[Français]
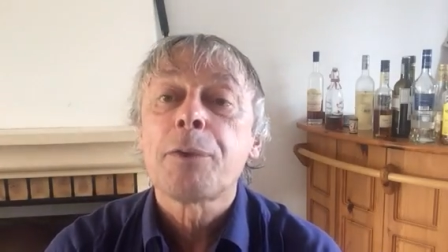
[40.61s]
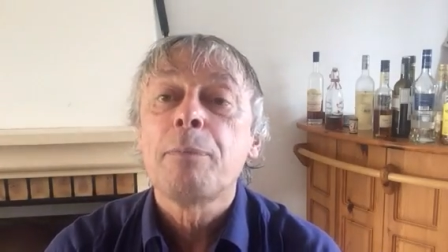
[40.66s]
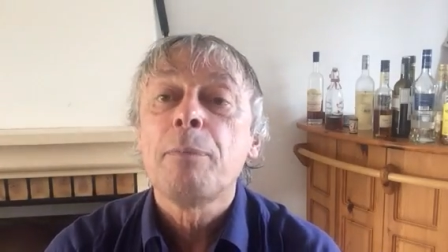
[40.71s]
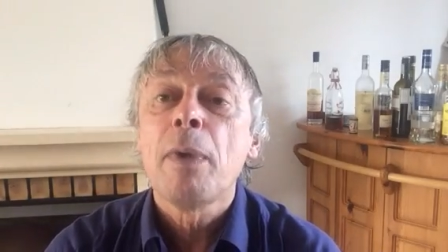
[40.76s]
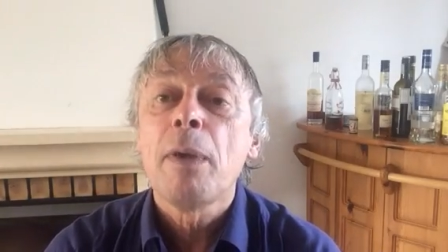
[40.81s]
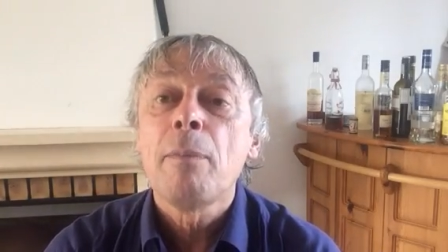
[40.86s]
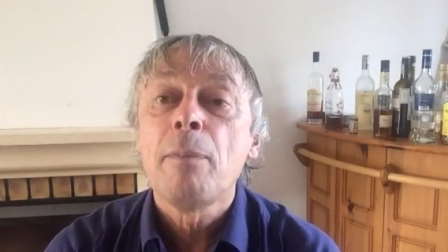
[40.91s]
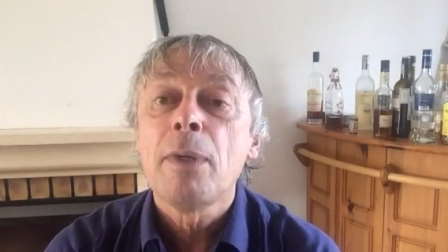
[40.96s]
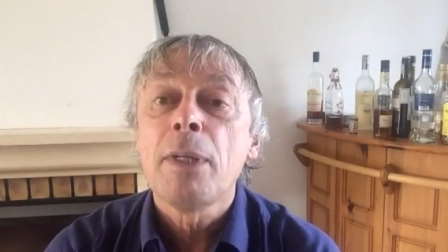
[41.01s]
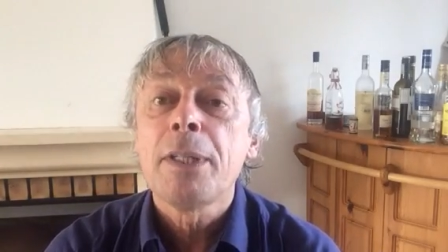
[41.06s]

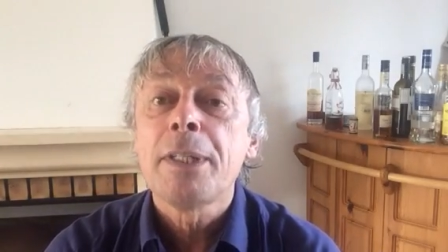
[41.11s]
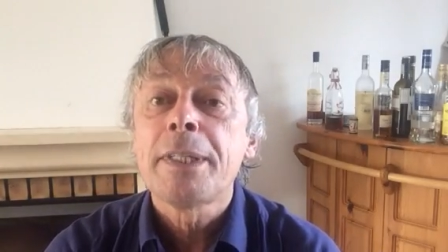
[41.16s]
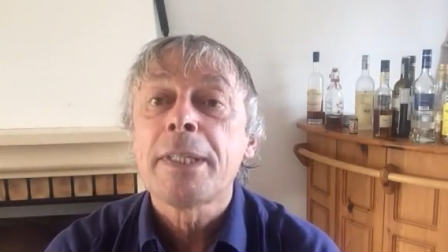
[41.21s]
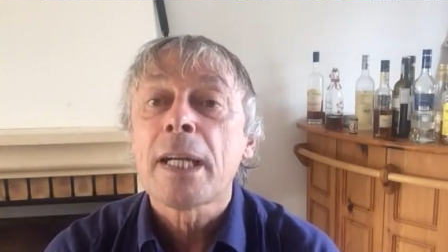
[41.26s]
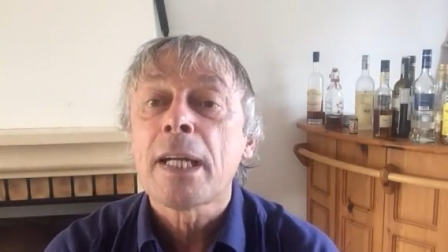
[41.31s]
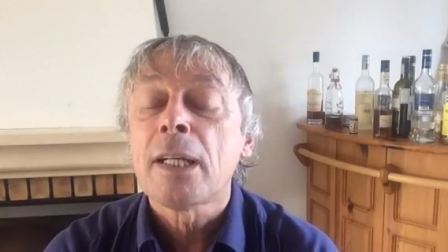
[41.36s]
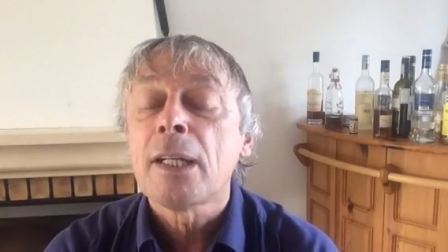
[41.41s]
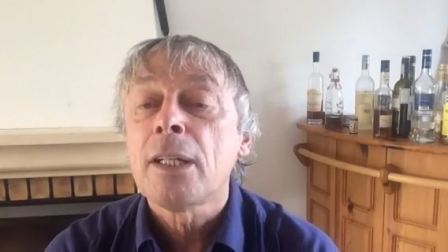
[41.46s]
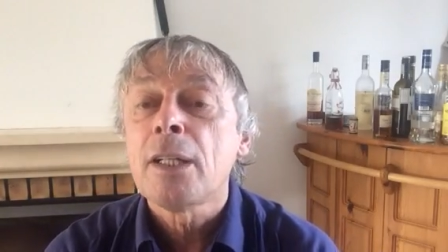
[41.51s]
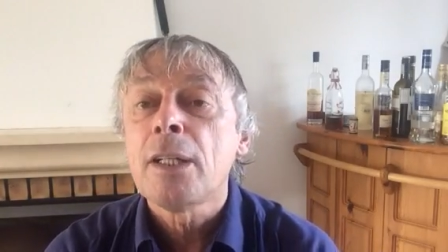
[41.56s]
même
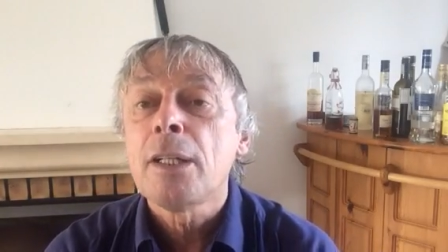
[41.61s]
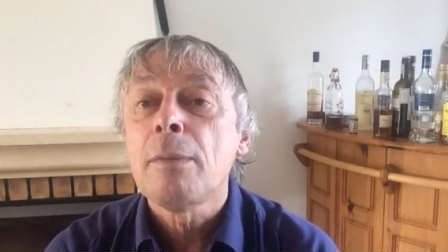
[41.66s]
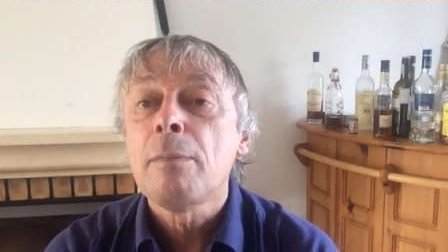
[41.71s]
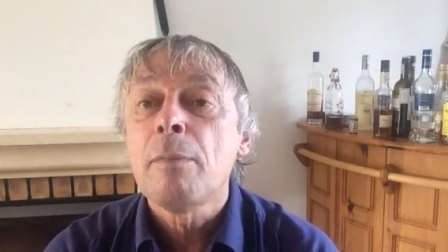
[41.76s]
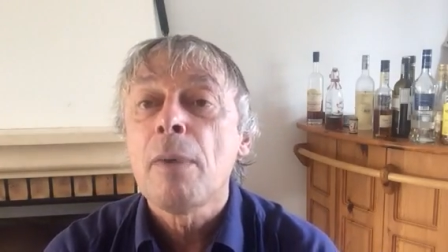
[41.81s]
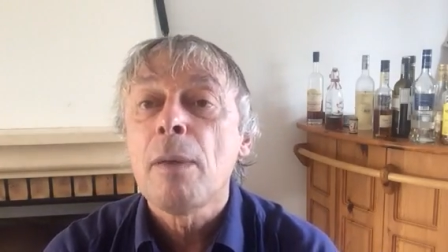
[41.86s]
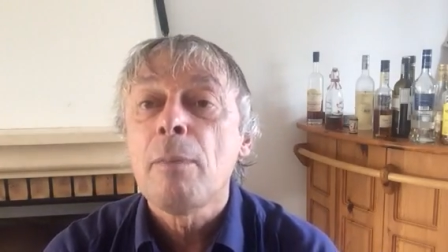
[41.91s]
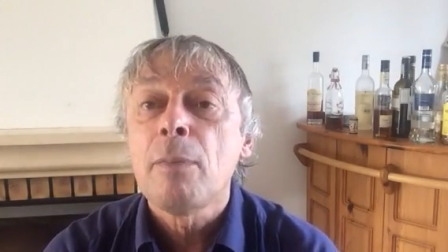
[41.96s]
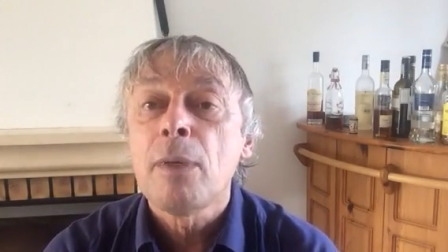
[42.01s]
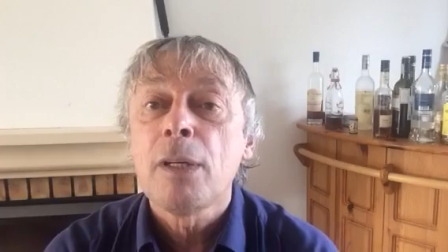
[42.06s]
l'Italie,
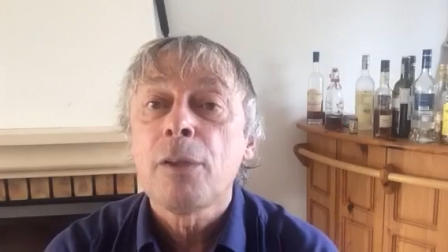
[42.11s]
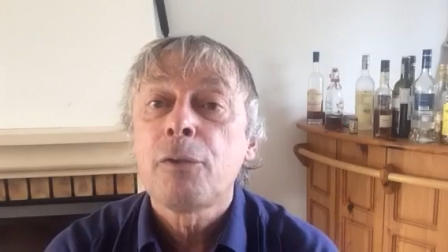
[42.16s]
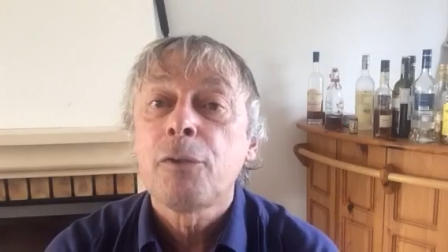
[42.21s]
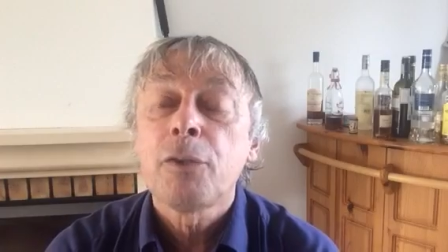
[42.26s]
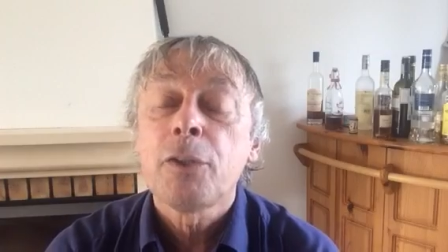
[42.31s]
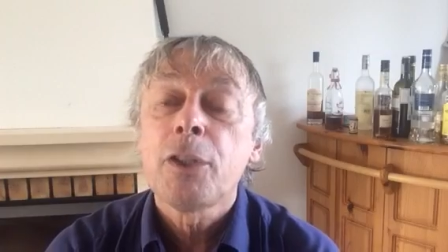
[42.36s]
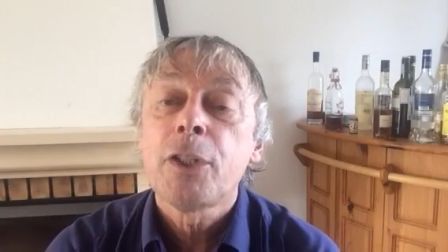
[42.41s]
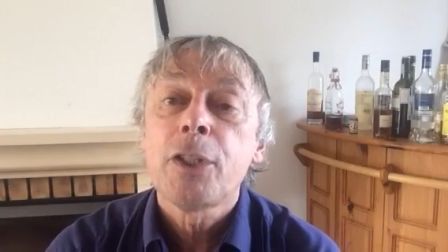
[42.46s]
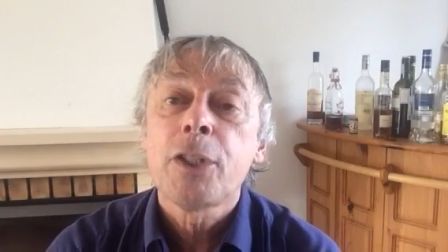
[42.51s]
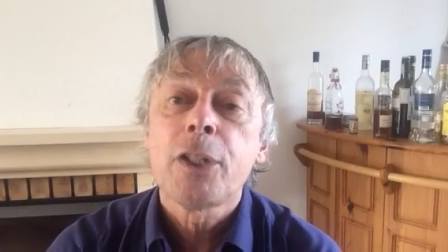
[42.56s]
même les
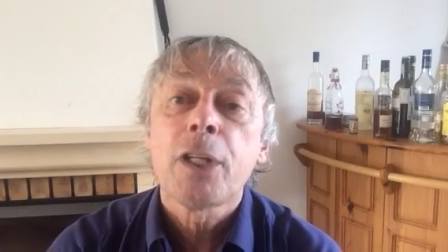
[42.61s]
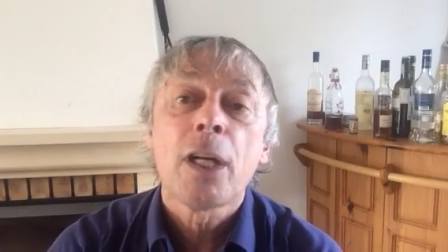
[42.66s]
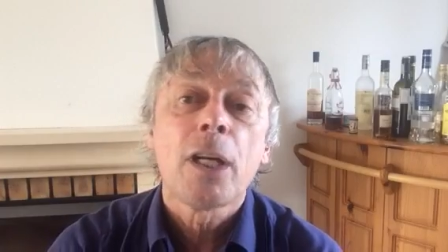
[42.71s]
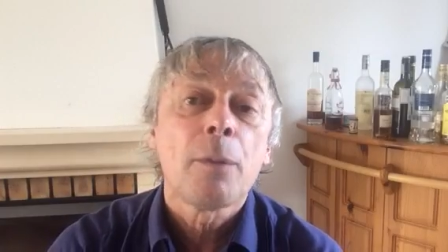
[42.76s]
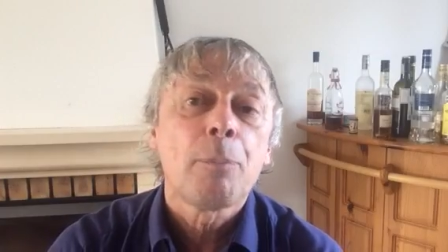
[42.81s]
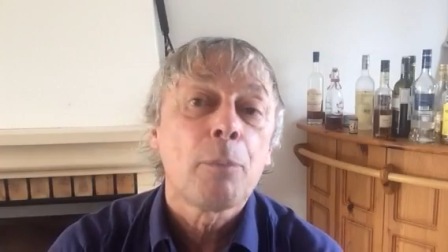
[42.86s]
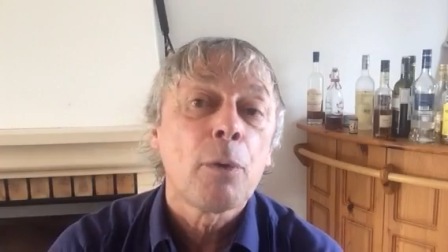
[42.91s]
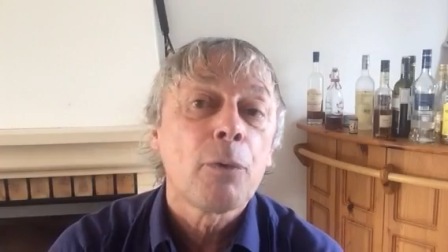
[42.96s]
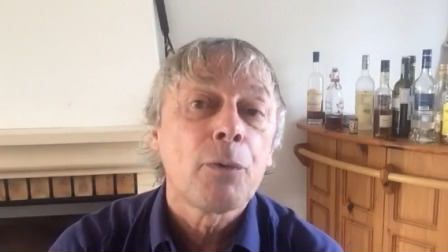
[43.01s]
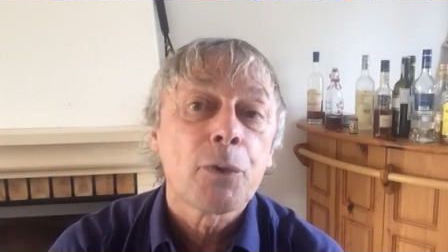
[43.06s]
Fidjiens
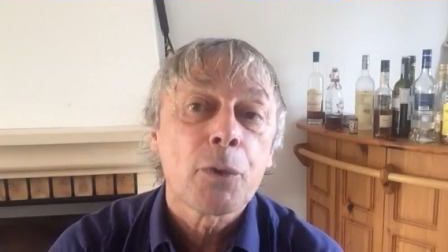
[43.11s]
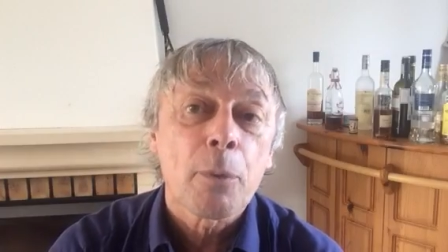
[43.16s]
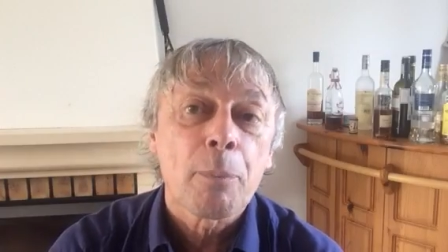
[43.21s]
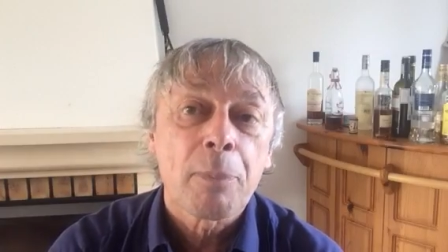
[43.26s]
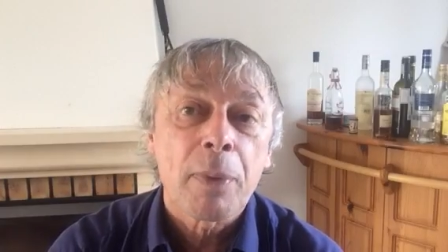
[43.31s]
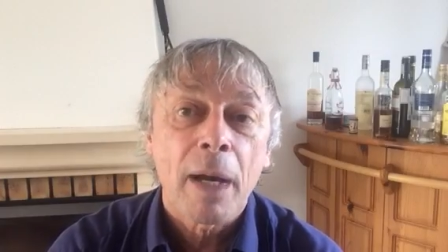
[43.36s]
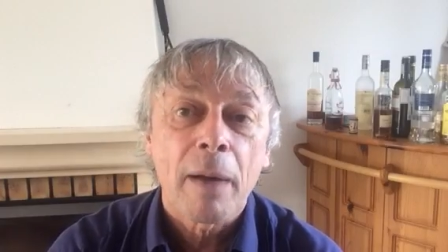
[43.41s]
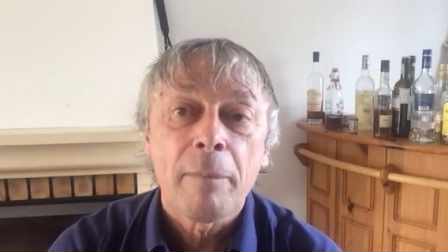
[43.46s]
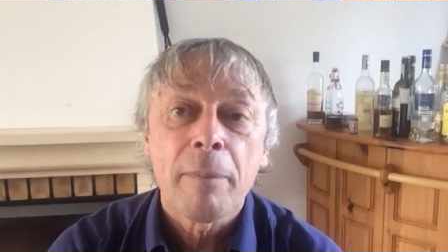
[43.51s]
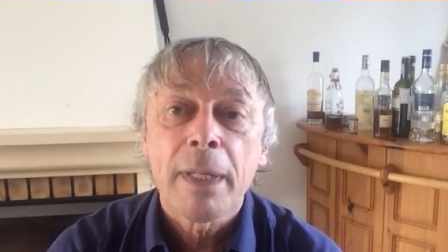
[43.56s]
peuvent se
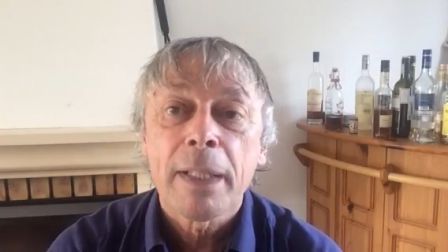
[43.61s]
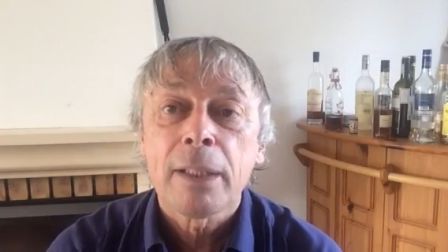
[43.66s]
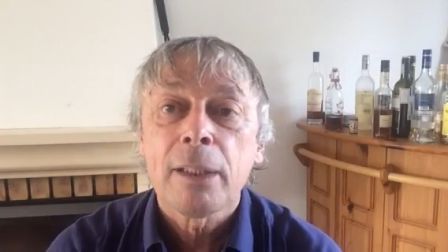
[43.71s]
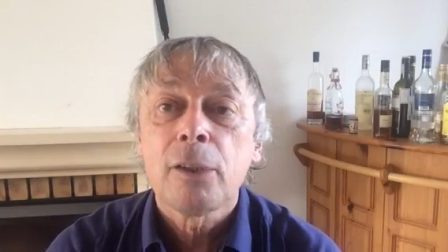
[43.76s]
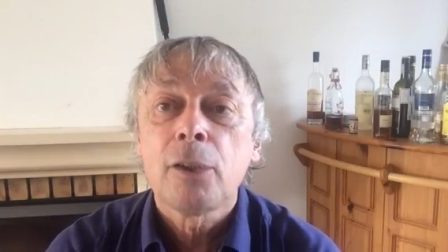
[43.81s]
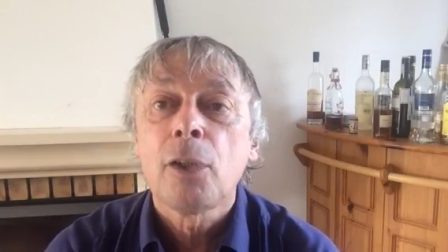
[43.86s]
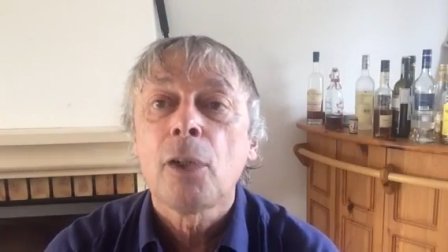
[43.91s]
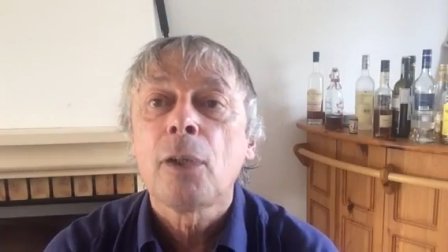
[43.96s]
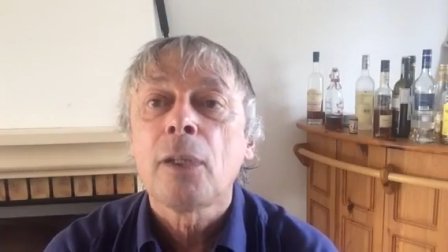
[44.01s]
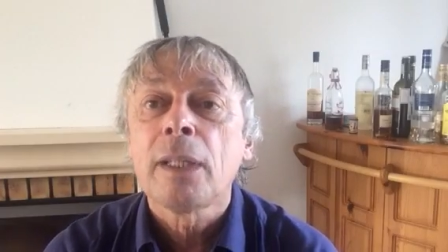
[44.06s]

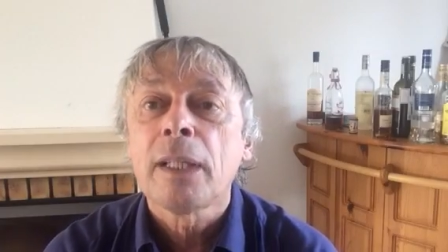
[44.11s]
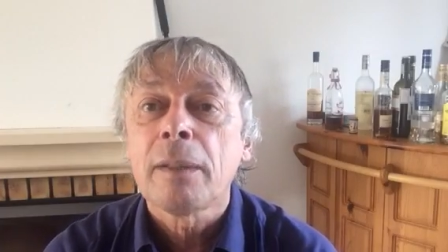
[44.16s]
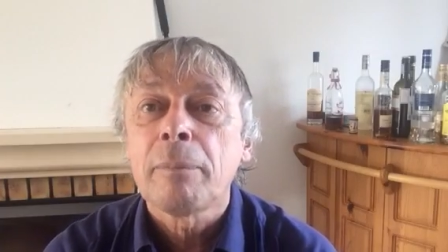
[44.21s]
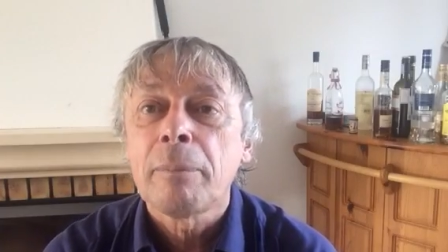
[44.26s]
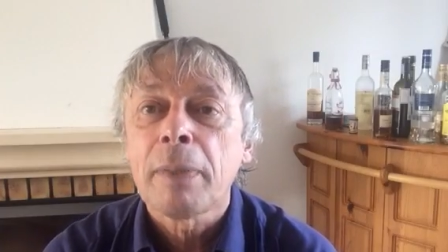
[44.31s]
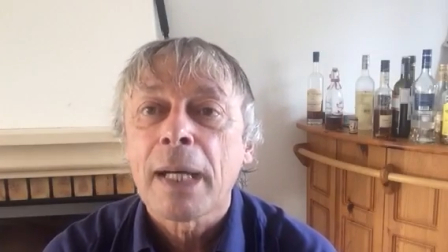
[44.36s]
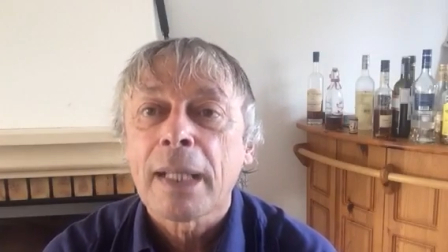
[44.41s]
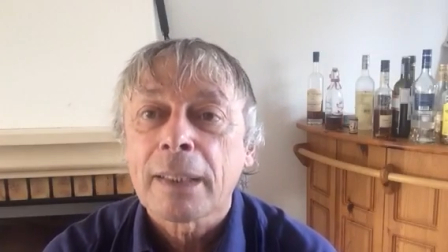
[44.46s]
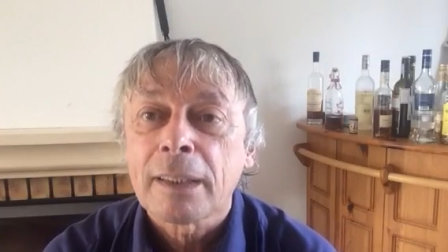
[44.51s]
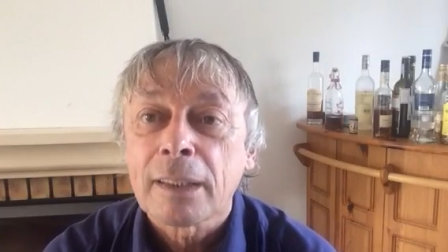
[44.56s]
permettre de les
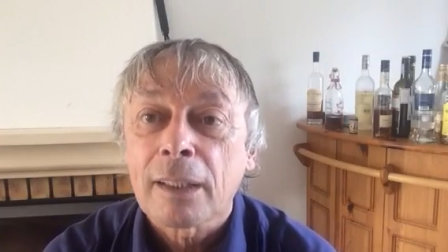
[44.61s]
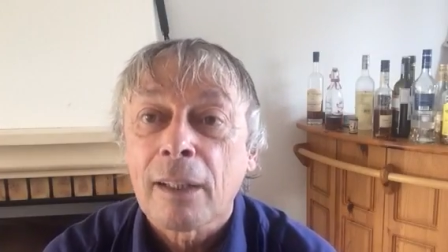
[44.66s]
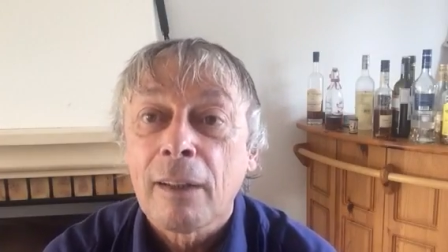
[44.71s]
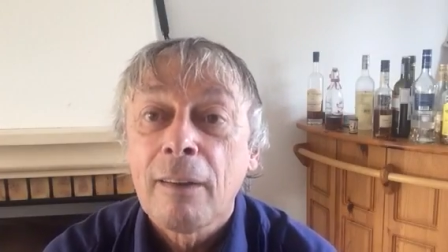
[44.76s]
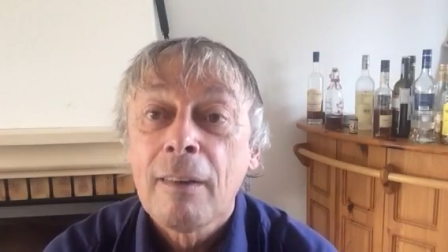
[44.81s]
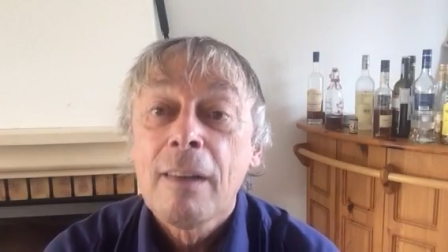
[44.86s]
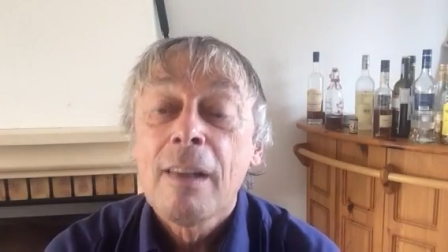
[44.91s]
battre